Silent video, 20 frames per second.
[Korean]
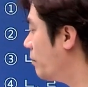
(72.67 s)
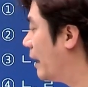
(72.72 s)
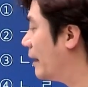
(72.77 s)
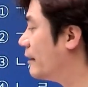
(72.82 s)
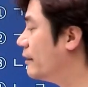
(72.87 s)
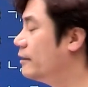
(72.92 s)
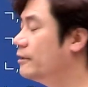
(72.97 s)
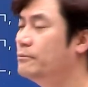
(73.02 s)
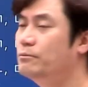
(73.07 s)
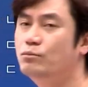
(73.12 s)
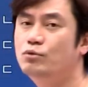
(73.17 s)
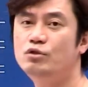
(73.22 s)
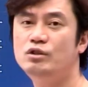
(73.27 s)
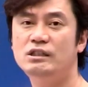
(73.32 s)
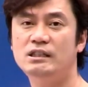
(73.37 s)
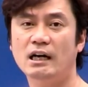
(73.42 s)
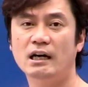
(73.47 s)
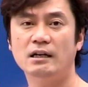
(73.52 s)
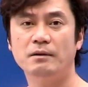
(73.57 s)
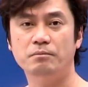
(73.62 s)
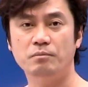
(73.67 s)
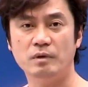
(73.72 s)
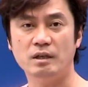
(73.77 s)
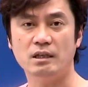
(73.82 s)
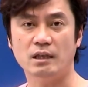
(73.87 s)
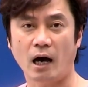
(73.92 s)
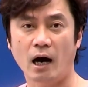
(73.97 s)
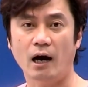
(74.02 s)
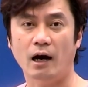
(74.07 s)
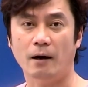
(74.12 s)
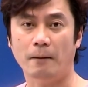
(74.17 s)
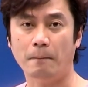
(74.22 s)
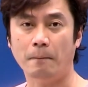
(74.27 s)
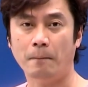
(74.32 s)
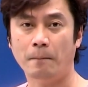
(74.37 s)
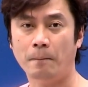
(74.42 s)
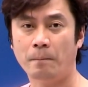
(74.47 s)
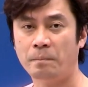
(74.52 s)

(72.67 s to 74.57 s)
맞는 문장입니다.